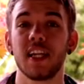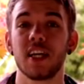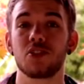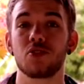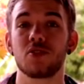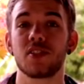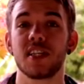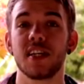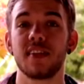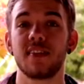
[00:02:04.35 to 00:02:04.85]
de la
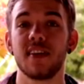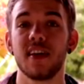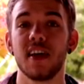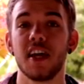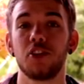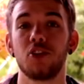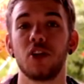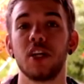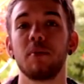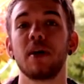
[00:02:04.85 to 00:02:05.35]

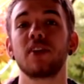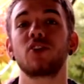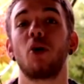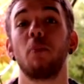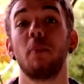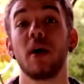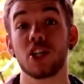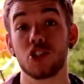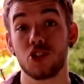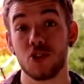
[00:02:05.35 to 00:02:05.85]
société et de les mettre
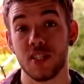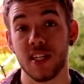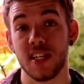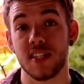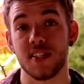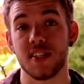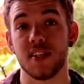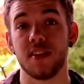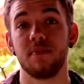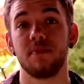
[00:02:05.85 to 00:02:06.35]
en marge de
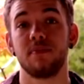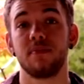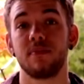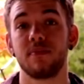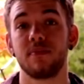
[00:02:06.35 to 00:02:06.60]
celle-ci.